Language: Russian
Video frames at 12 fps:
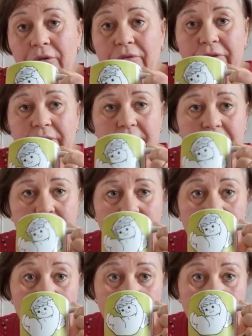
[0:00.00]

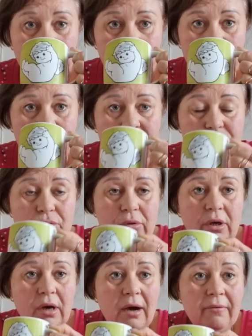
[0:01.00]
Фыркала, фыркала,
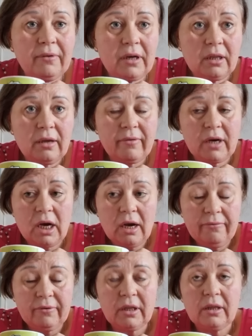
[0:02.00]
что-то гавкала,
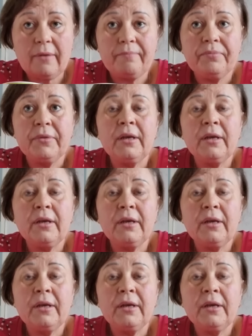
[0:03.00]
вгавкала.